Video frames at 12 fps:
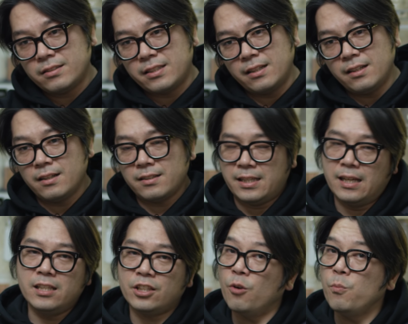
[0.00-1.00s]
제가
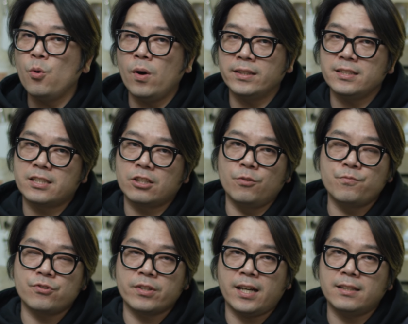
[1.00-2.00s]
제일 혐오하는 직업
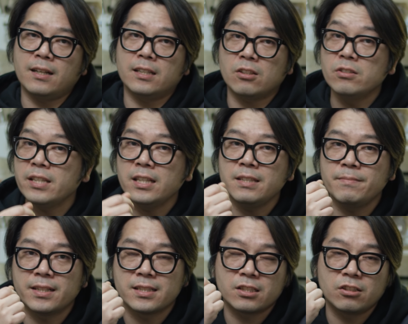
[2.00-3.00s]
중에 하나가
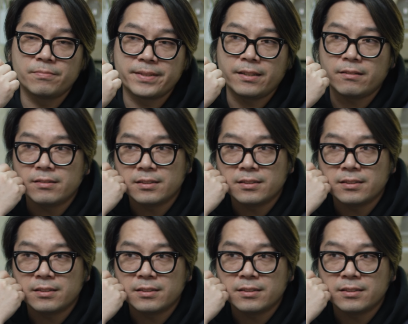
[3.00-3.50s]
선생님이란 직업이에요.